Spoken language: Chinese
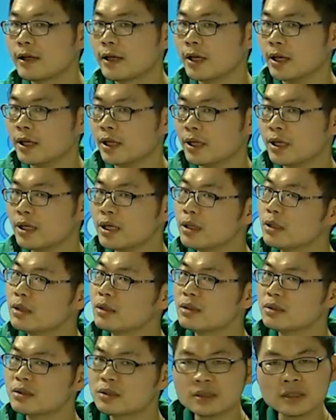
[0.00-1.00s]
哎，
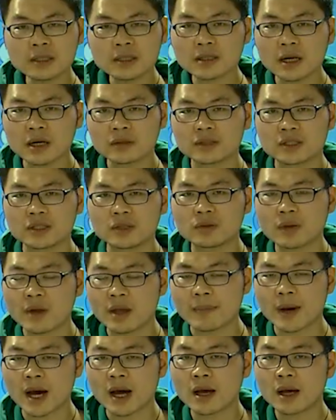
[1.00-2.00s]
这道题
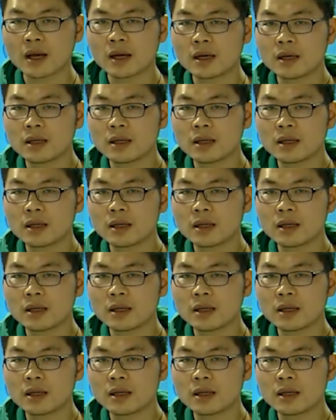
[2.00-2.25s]
对吗？